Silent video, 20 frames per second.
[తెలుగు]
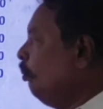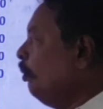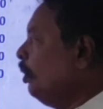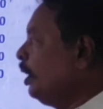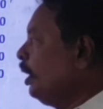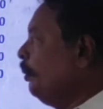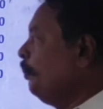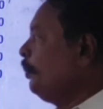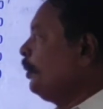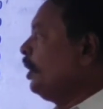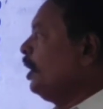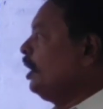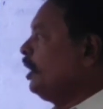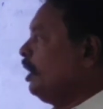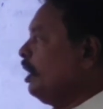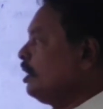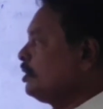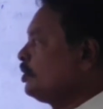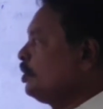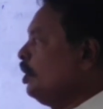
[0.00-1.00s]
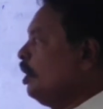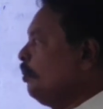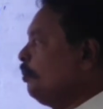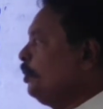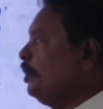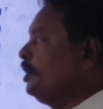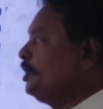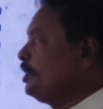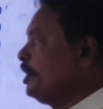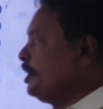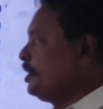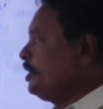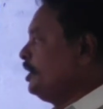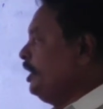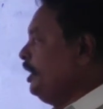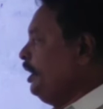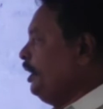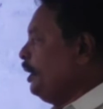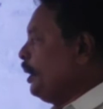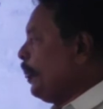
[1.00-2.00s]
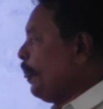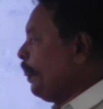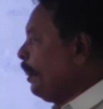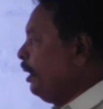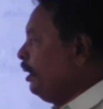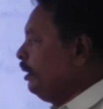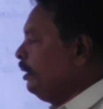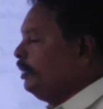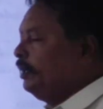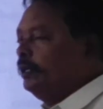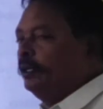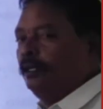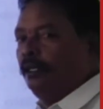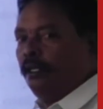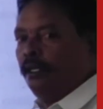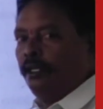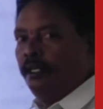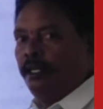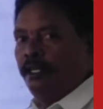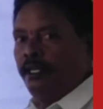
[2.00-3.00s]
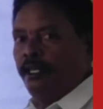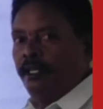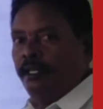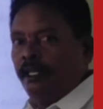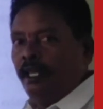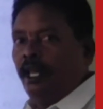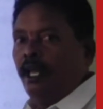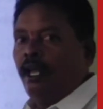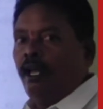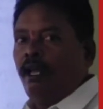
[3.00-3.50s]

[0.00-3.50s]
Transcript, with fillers: ముగింపు నాటి ఆస్తులు అప్పులు ఇచ్చేసి కింద